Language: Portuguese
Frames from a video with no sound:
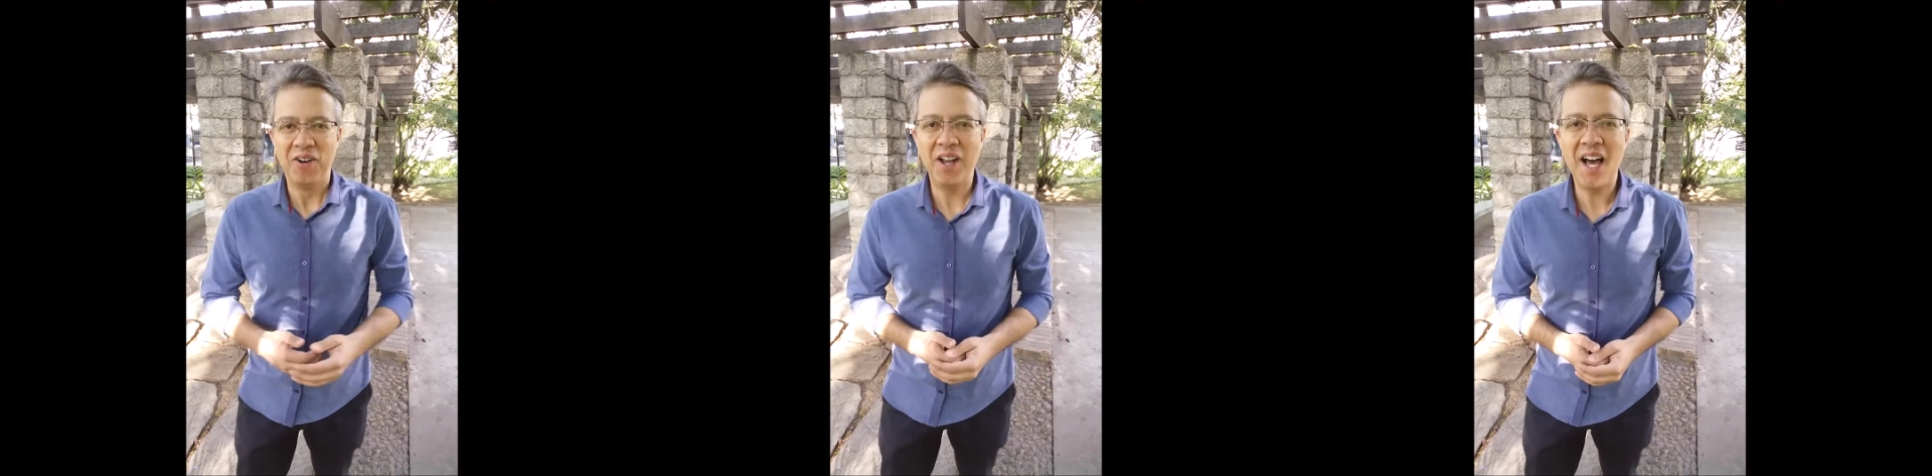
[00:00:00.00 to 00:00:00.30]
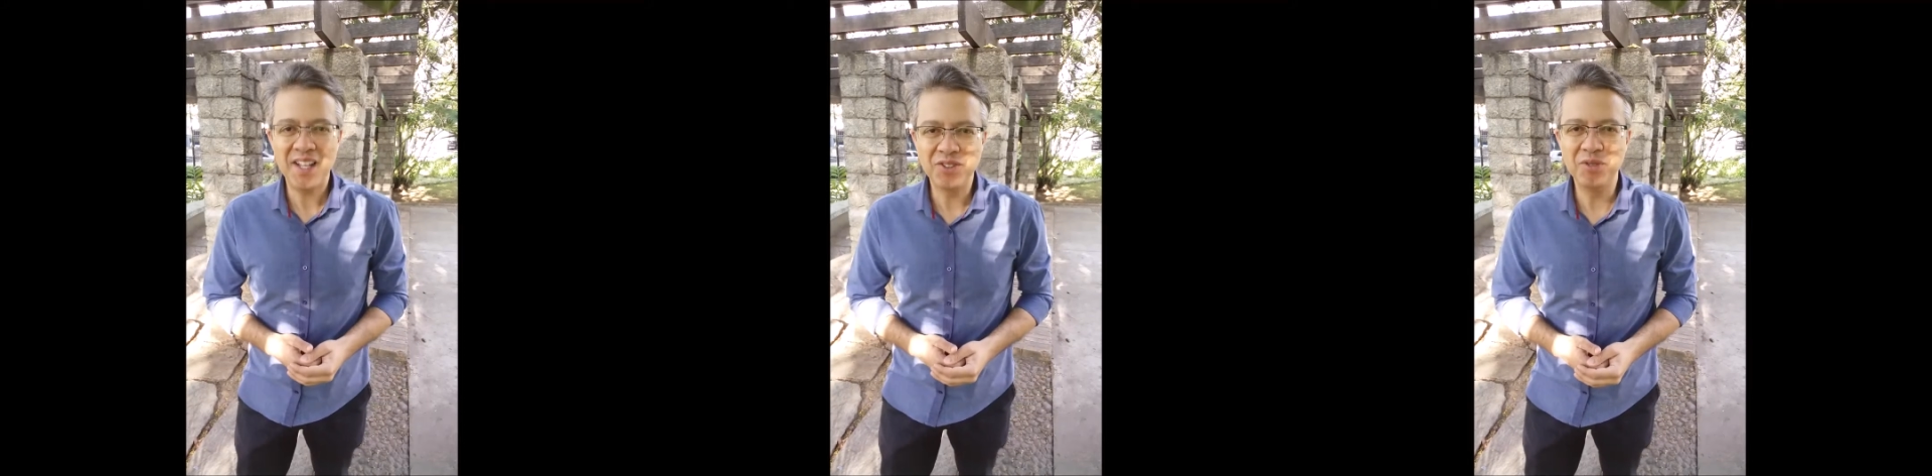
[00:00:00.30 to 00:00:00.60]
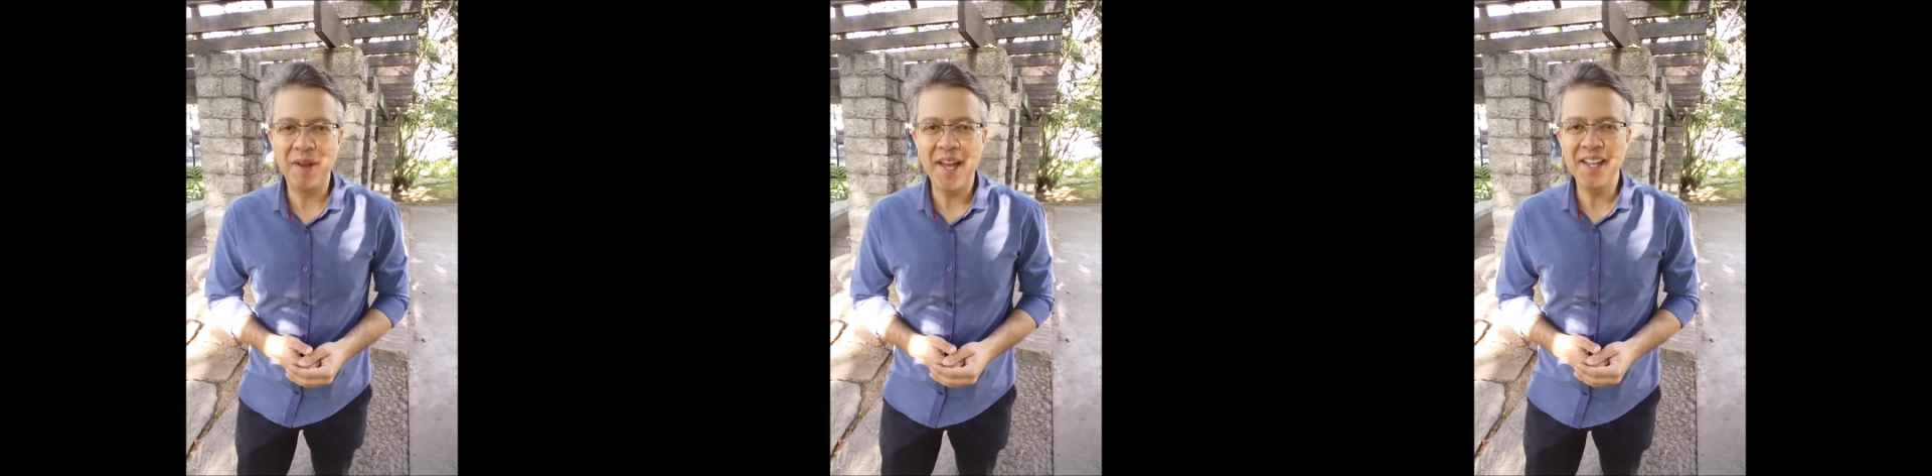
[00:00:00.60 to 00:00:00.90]
Olá,
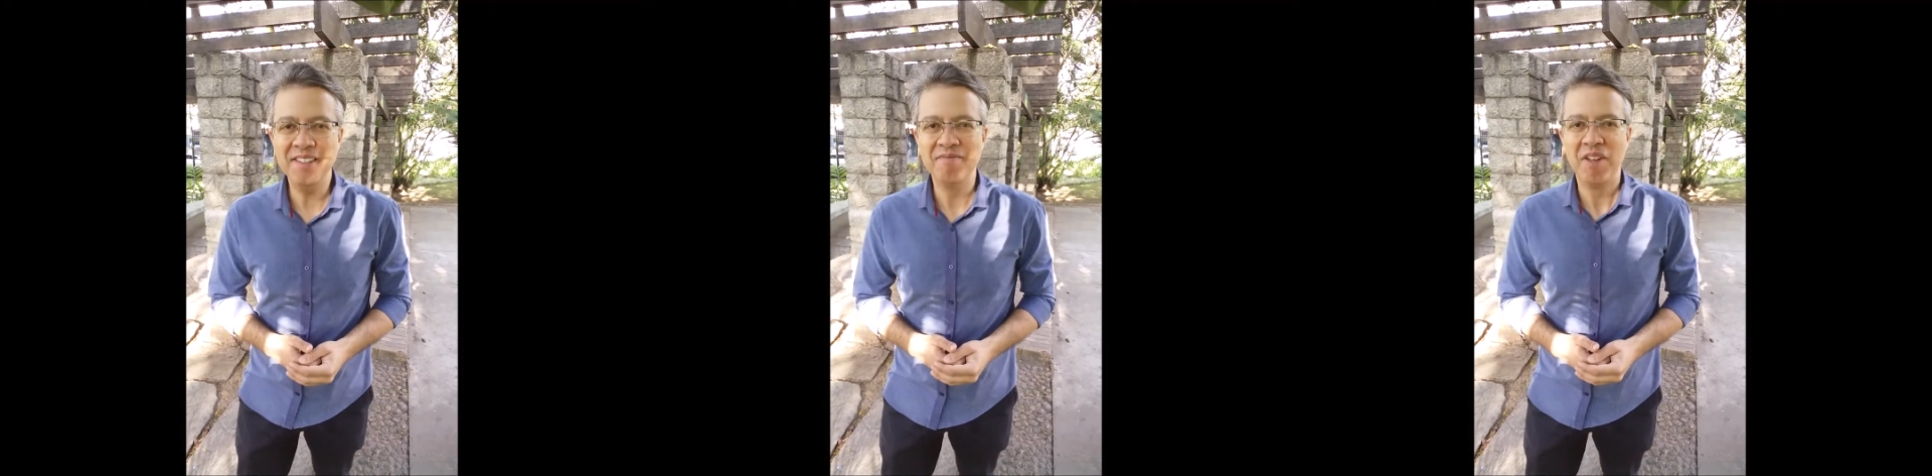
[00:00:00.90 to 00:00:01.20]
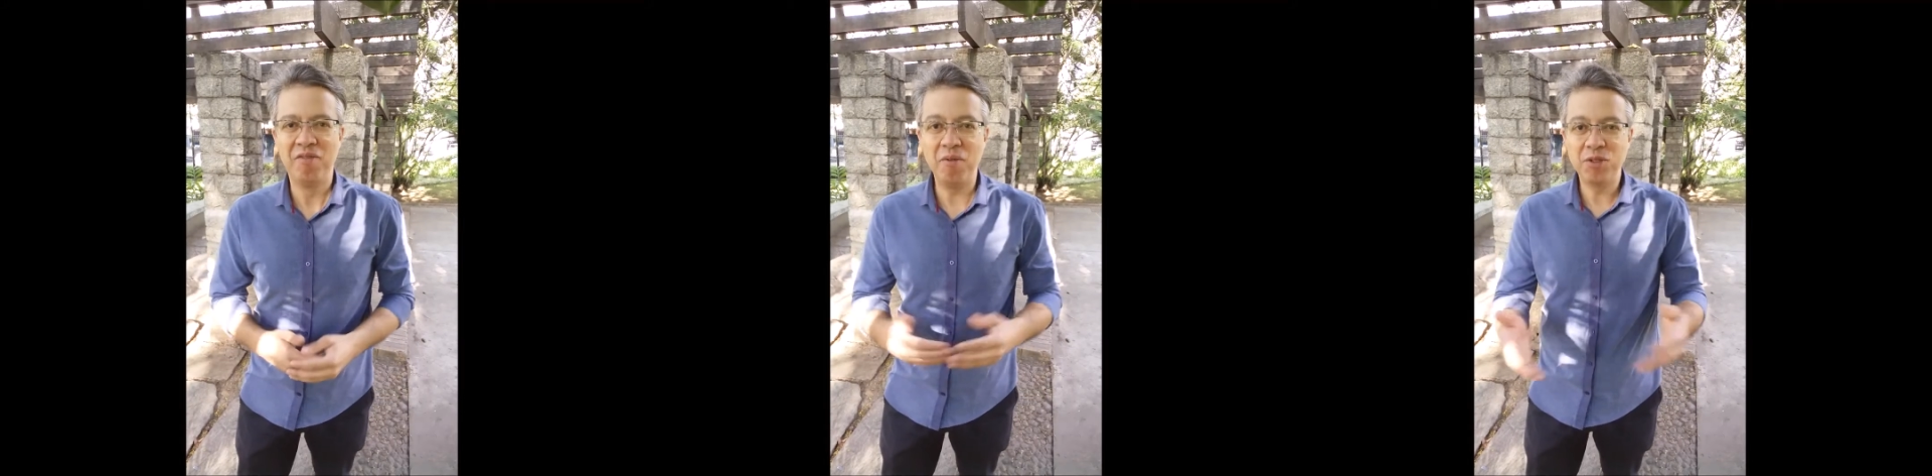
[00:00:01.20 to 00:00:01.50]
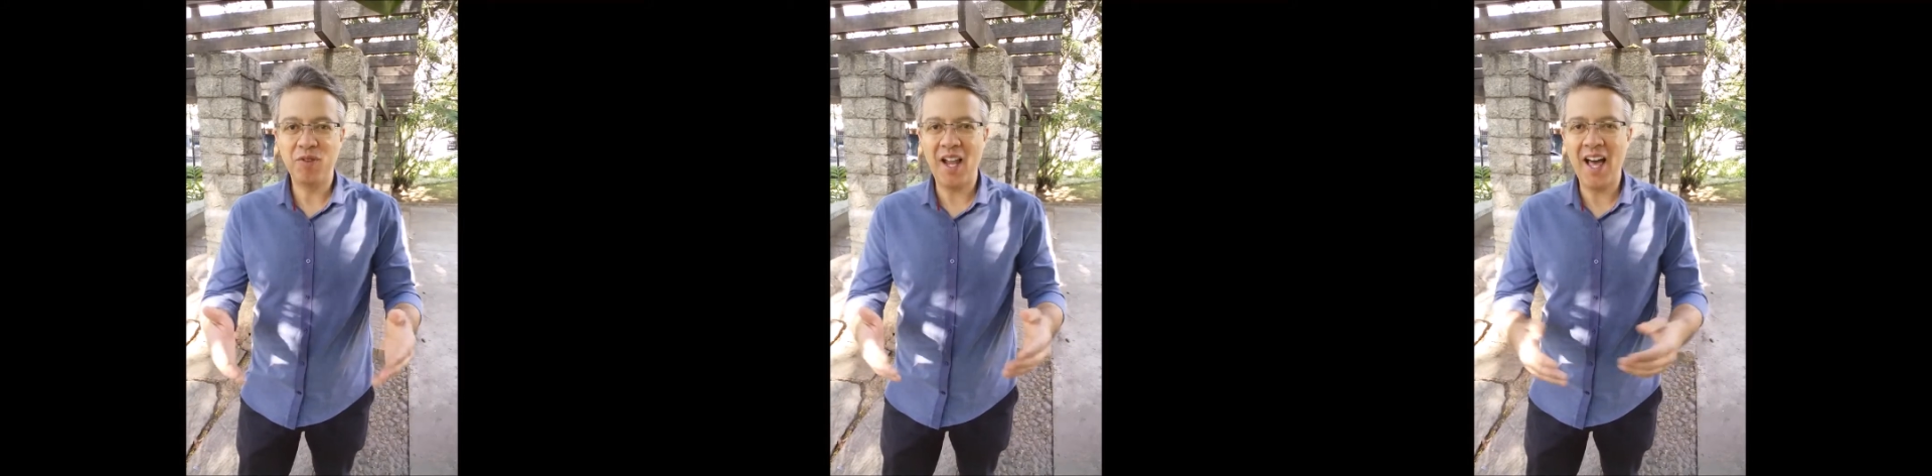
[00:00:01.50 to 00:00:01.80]
tudo bem?
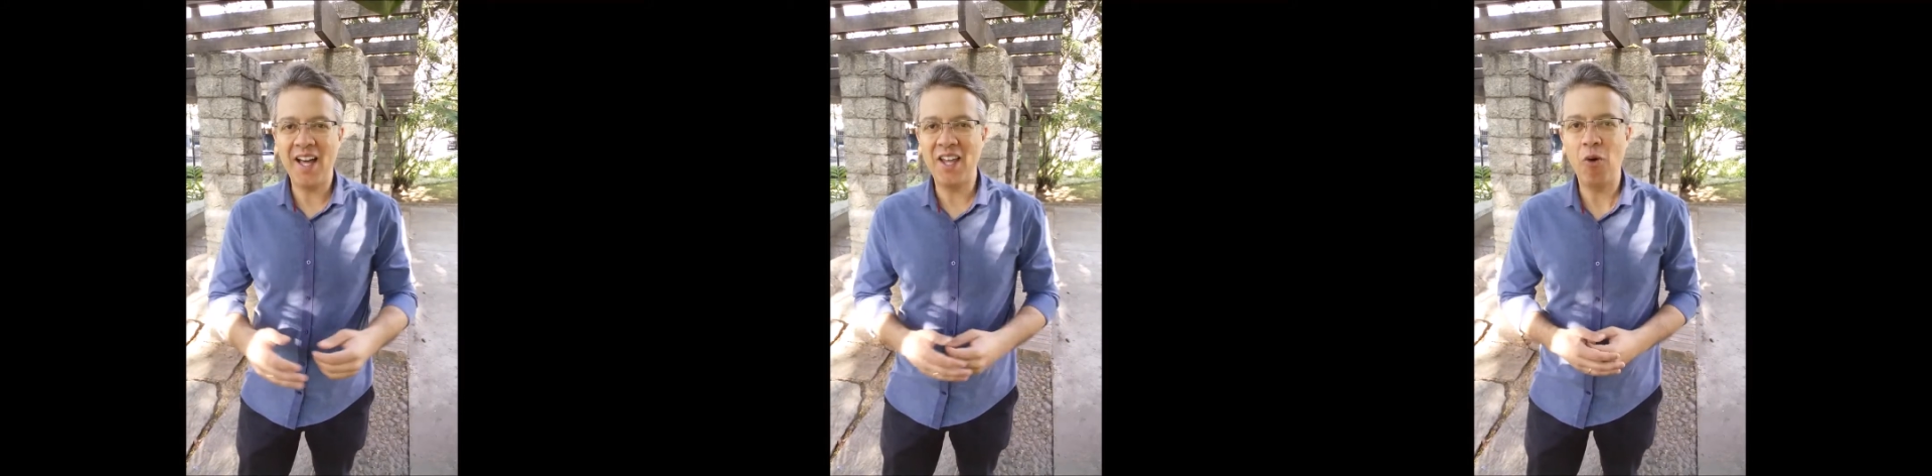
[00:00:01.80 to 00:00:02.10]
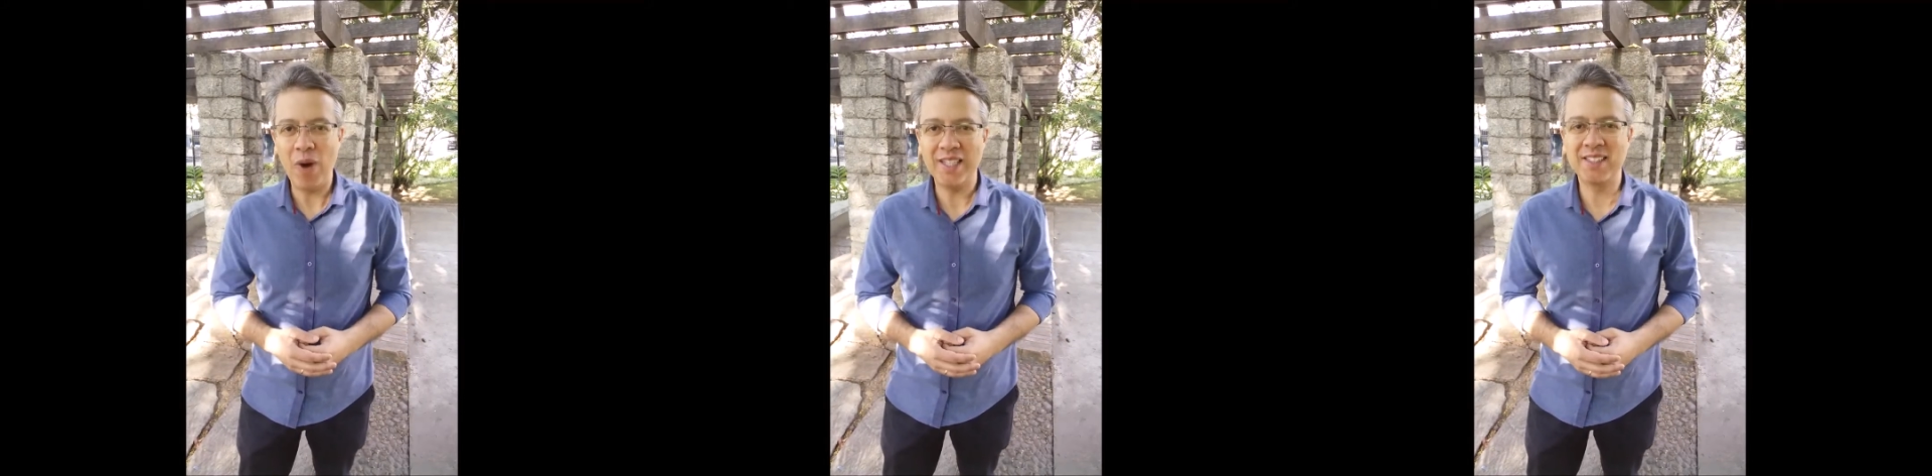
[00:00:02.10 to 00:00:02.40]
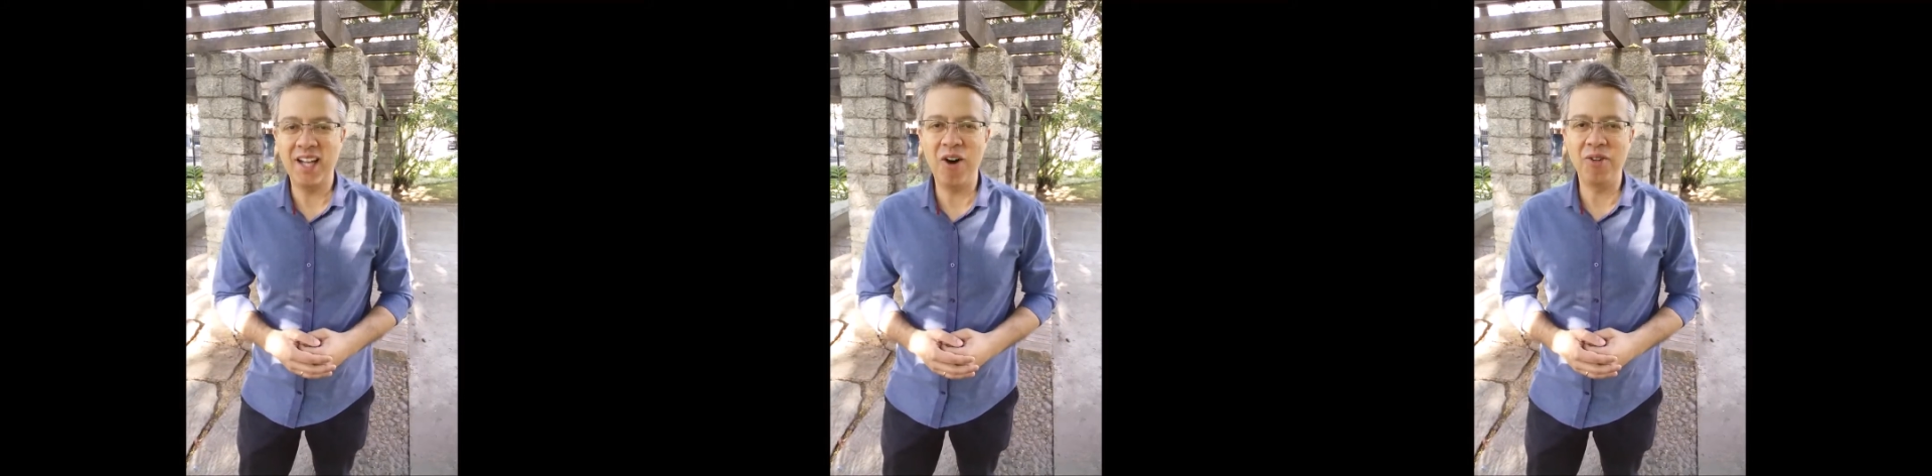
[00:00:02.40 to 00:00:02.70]
Vamos falar na
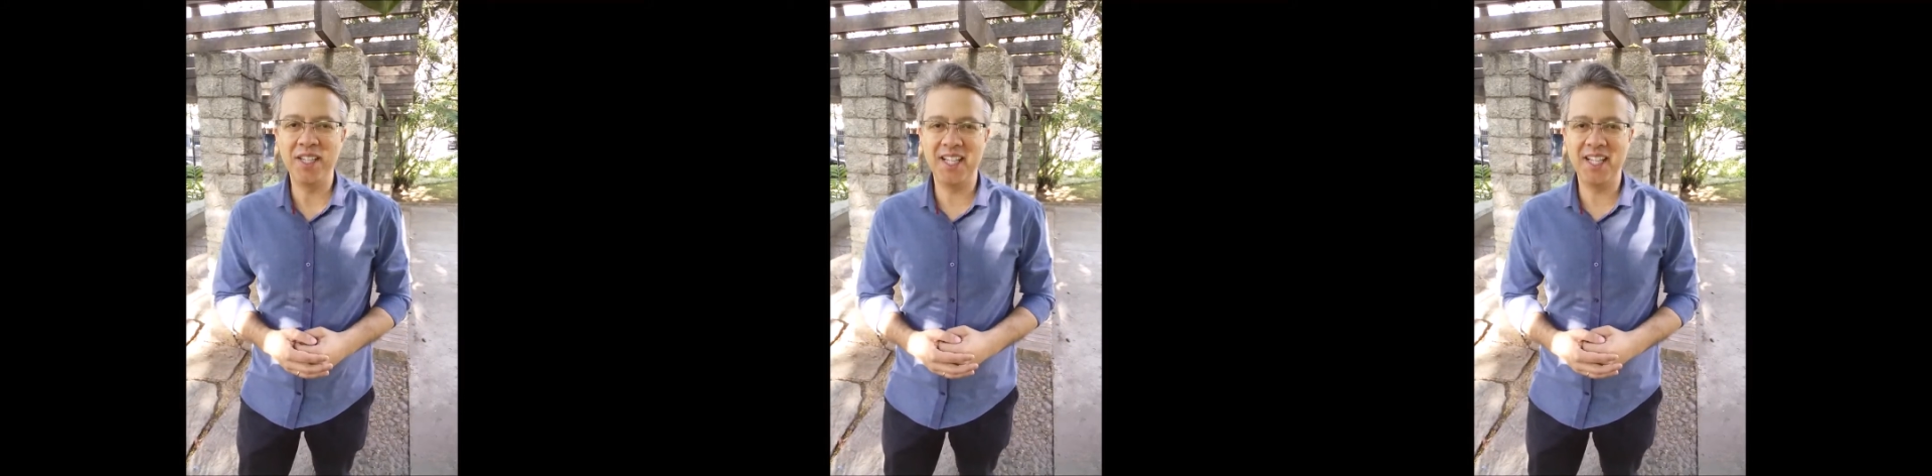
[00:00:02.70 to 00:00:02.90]
WhatsApp